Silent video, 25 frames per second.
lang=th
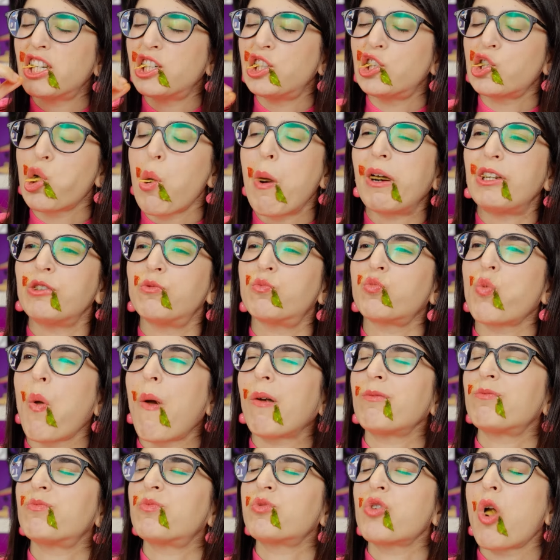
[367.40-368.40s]
วิธีเดียว
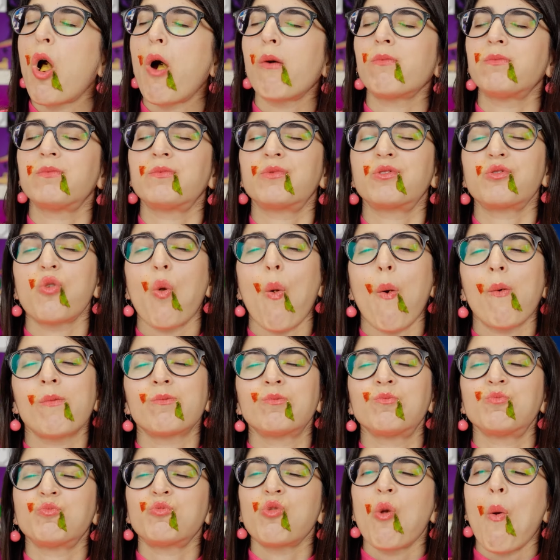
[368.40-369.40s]
ในการกินทาโก้
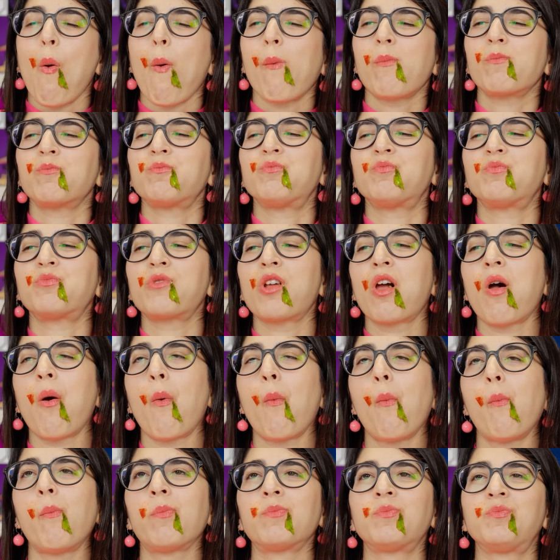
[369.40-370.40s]
คื
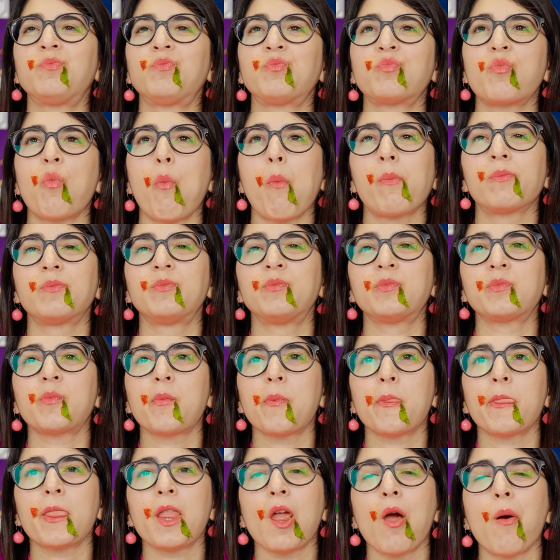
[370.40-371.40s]
อให้เร็วที่สุดเท่า
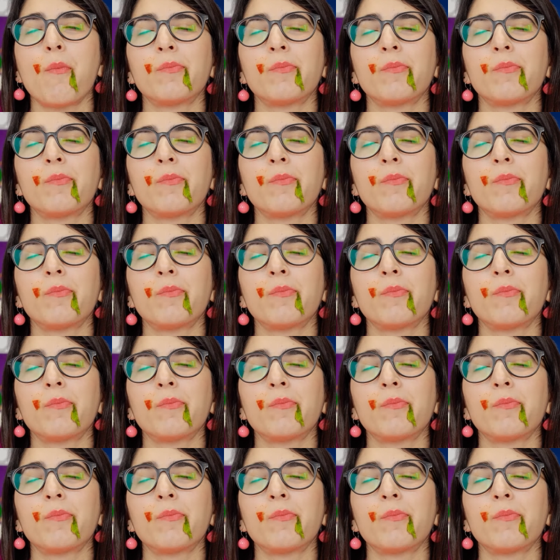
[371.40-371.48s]
ที่จะ